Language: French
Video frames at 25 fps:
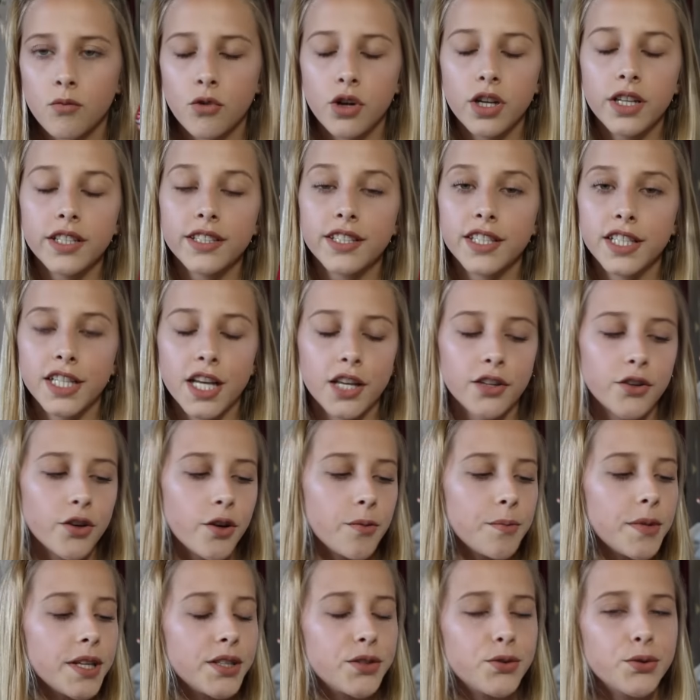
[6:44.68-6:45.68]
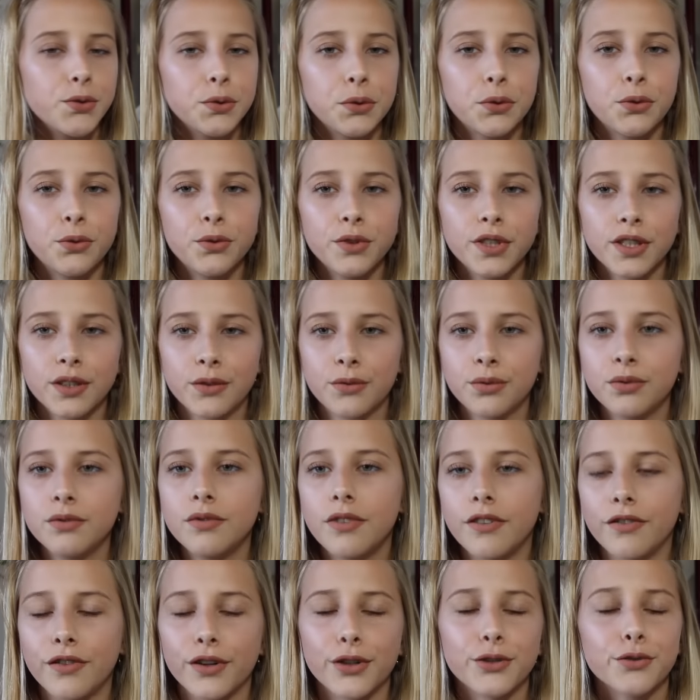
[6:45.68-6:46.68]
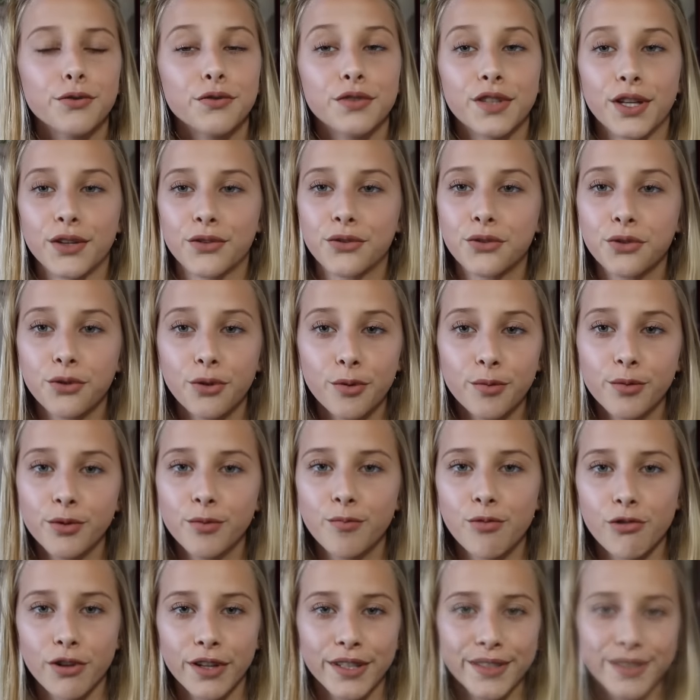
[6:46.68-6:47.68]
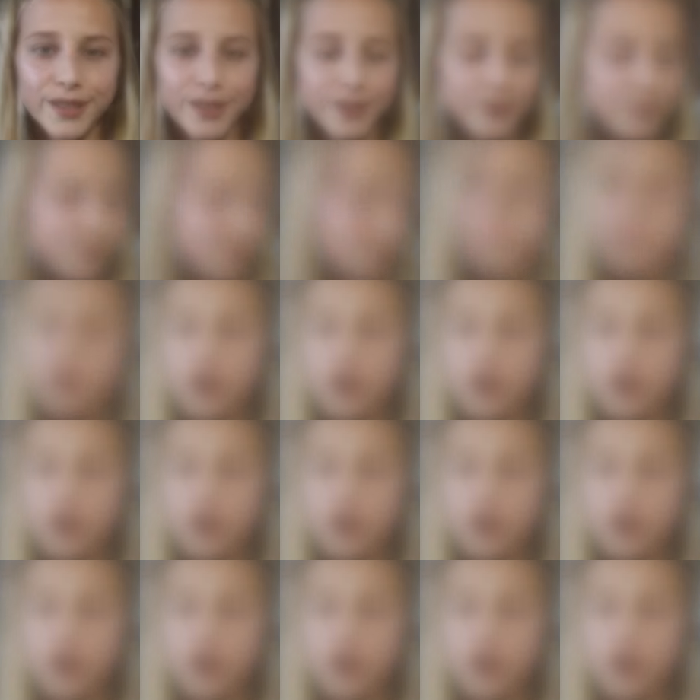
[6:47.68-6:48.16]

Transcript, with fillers: Moi l'été j'adore mettre du rouge et tout, enfin je trouve ça trop beau pour l'été.